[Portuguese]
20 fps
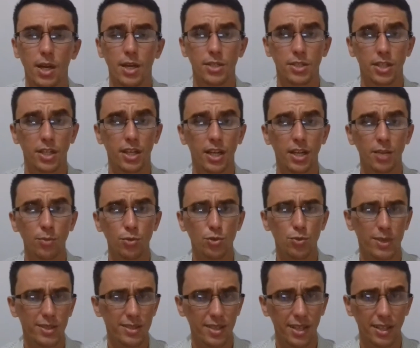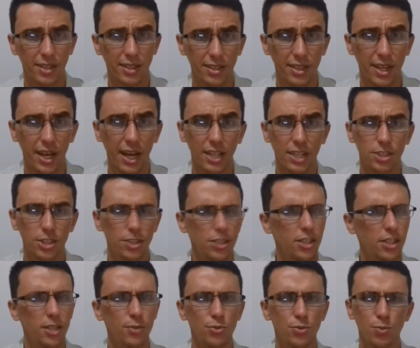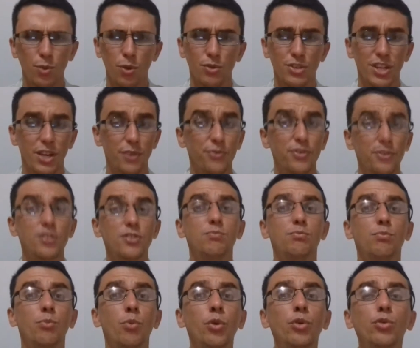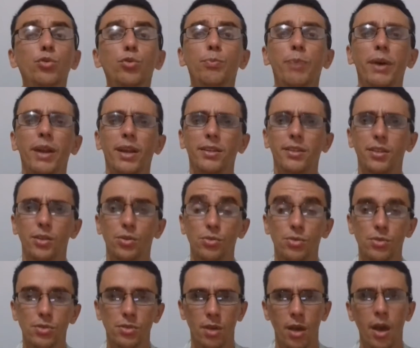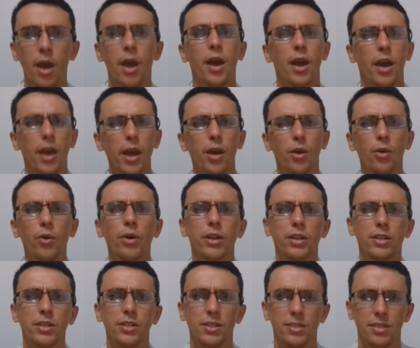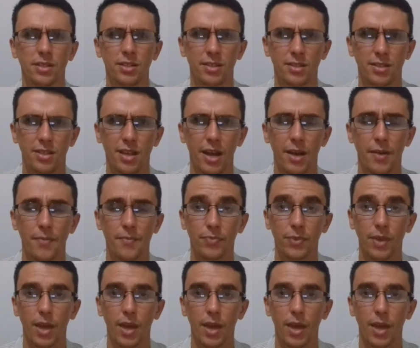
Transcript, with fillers: chegaríamos a uma certa idade e diríamos: Bom, já fiz muito para Deus, é hora de descansar.